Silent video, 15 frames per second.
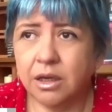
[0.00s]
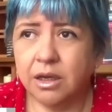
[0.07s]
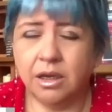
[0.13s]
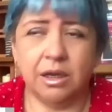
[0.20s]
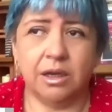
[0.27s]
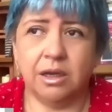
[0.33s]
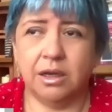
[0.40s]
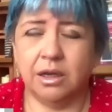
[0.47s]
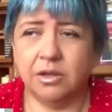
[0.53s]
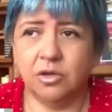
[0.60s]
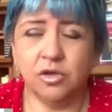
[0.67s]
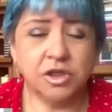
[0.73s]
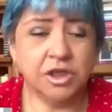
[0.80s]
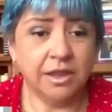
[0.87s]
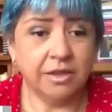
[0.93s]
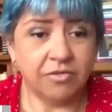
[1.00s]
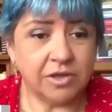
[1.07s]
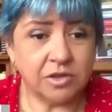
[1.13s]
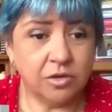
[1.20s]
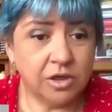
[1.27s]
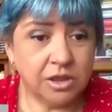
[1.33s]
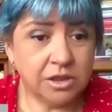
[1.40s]
eh, no sé,
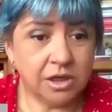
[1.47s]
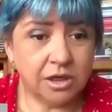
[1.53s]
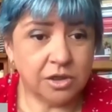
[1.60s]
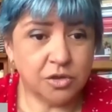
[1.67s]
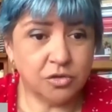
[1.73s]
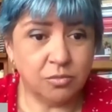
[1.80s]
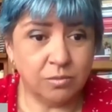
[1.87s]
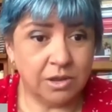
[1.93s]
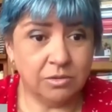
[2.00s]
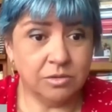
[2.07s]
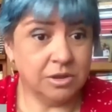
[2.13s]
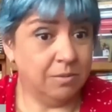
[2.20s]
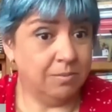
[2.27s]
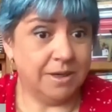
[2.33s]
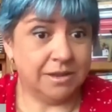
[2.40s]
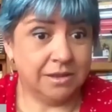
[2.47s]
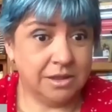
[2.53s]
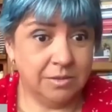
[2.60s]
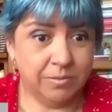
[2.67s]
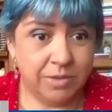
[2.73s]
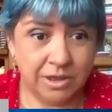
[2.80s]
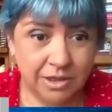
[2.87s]
defensores de derechos humanos que
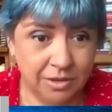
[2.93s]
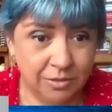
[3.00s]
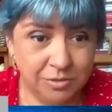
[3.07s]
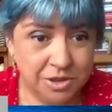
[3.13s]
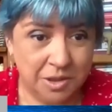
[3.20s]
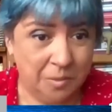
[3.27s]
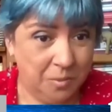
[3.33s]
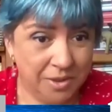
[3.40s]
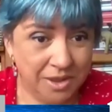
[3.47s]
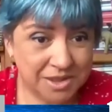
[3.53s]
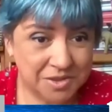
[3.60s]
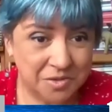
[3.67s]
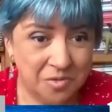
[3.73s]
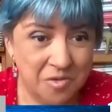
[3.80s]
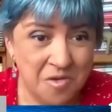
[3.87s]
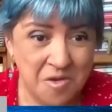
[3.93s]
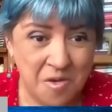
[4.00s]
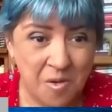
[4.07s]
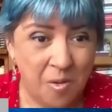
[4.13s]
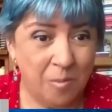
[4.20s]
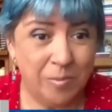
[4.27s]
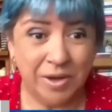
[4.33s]
participan en un secuestro
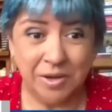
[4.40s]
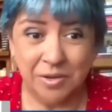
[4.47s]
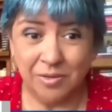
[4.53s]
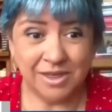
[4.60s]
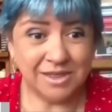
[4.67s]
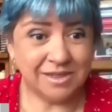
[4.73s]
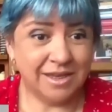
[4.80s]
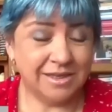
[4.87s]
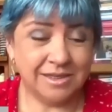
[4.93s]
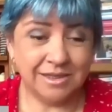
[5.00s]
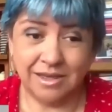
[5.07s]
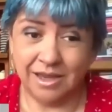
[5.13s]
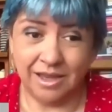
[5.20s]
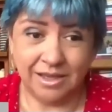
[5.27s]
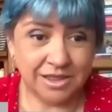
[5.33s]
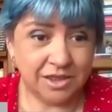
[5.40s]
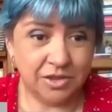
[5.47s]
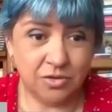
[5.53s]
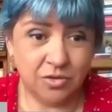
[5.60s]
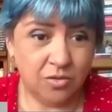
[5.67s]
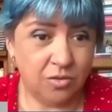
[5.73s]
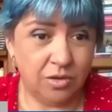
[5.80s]
o periodistas que han
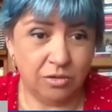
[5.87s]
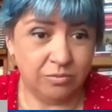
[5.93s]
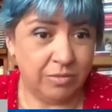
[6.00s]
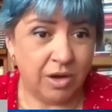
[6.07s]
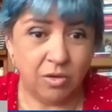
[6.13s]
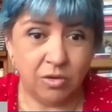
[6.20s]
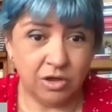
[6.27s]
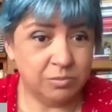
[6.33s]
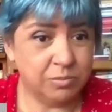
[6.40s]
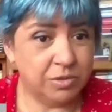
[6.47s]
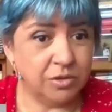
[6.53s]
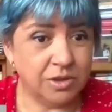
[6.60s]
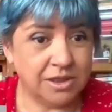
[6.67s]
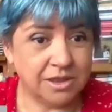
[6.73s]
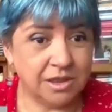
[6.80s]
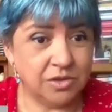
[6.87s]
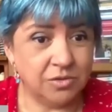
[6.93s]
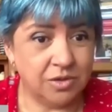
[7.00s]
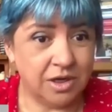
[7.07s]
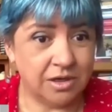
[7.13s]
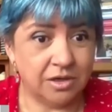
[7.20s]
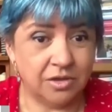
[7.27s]
sido los mejores periodistas
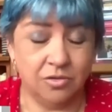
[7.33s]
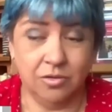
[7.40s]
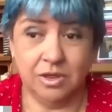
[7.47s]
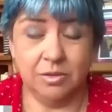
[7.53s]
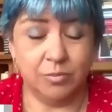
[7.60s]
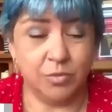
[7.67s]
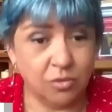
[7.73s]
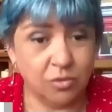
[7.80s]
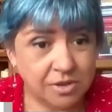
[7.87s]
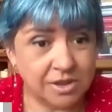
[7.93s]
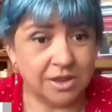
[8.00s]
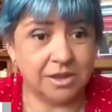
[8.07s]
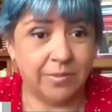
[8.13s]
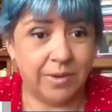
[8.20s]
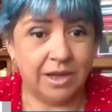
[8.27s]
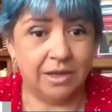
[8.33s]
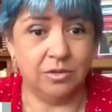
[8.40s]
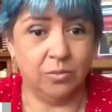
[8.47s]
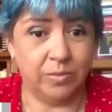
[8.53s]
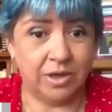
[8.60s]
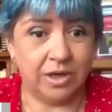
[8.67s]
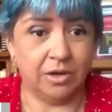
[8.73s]
de una región que de pronto están
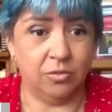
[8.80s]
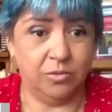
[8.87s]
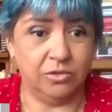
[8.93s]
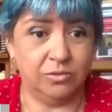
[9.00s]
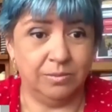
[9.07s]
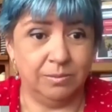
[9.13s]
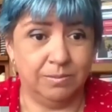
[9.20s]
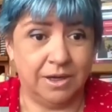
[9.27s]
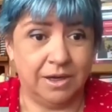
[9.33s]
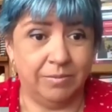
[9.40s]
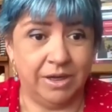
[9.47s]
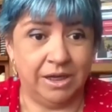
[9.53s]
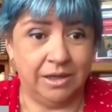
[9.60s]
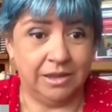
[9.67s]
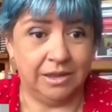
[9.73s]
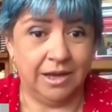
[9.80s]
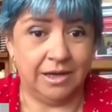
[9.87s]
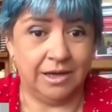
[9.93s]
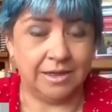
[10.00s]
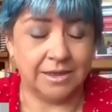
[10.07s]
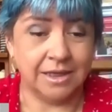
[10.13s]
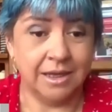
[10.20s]
trabajando para grupos
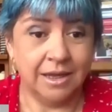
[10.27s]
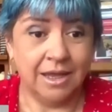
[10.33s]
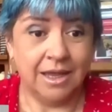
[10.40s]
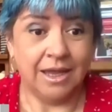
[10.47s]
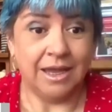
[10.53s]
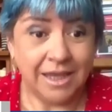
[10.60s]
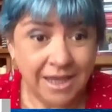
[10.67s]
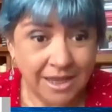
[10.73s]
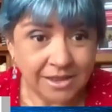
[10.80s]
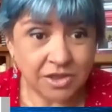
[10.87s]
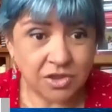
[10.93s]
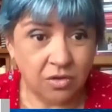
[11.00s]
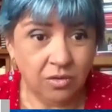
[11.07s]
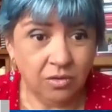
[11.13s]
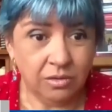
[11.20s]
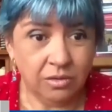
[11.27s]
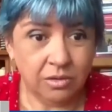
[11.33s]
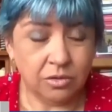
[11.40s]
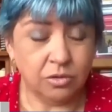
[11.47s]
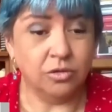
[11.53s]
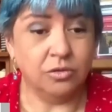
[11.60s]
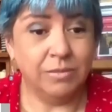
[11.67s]
paramilitares. Y eso
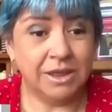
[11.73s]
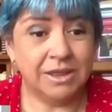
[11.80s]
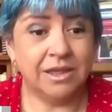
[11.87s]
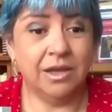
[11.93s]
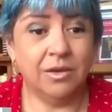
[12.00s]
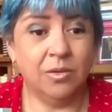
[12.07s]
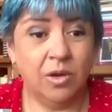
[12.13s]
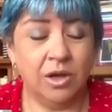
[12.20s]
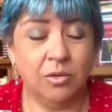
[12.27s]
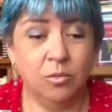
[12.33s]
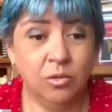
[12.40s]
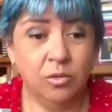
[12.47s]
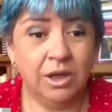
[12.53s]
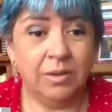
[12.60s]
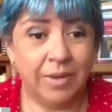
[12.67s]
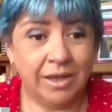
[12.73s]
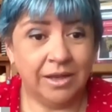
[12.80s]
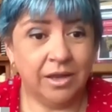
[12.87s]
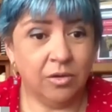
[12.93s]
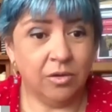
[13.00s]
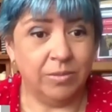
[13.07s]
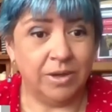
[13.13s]
nos mete en un
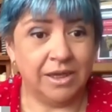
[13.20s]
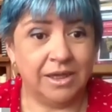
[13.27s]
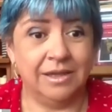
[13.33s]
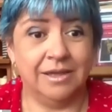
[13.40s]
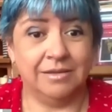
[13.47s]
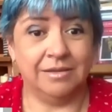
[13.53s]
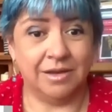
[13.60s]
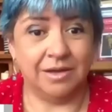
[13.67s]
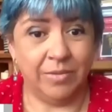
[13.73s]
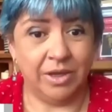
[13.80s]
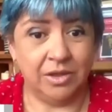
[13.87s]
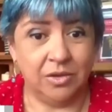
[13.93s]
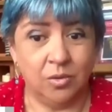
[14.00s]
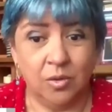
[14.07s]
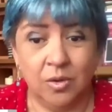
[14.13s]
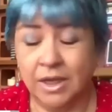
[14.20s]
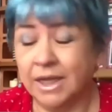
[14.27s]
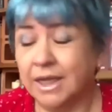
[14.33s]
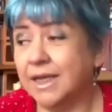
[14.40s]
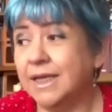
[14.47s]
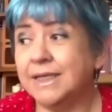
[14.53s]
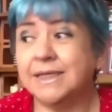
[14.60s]
nivel de complejidad tremendo.
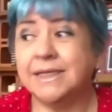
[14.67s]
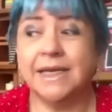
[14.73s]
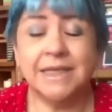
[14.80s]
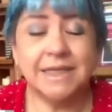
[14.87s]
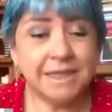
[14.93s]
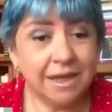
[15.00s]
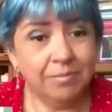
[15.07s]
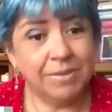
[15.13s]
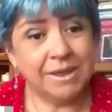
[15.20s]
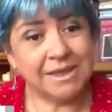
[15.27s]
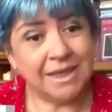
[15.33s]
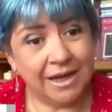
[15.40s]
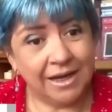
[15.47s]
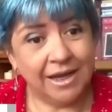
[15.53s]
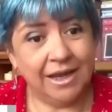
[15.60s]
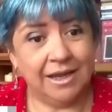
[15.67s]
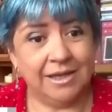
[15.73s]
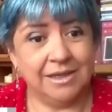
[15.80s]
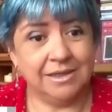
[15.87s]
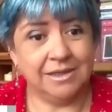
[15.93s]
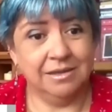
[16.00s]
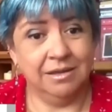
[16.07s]
Y si en chapas
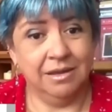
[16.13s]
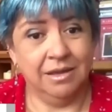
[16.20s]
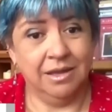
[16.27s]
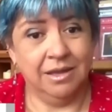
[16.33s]
agregas